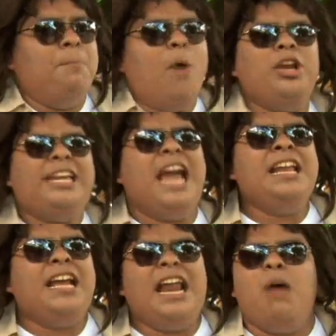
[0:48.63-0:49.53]
¿Por qué en
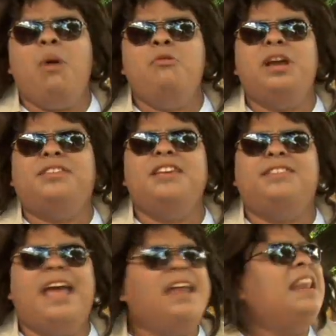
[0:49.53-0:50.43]
Nicaragua no
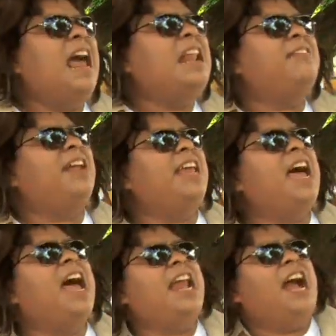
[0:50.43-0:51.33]
existe la
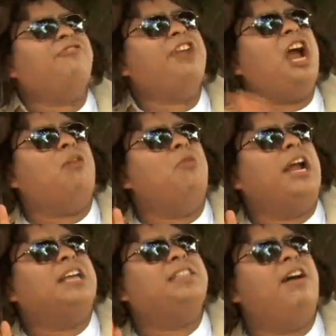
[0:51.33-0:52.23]
librería de Alejandría como
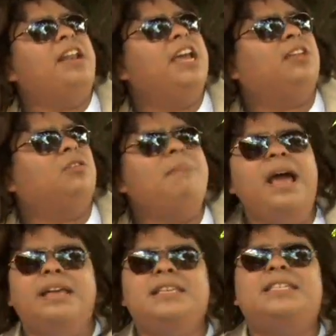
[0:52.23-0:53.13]
la que estaba en Egipto?
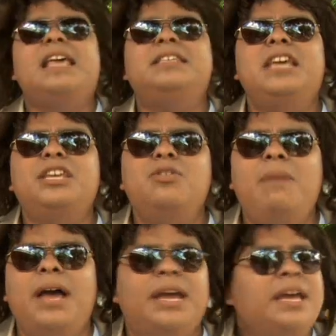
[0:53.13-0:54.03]
Mae, sencillo,
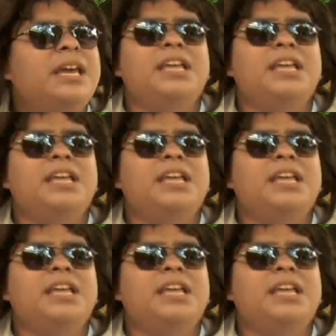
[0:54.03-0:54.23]
mae.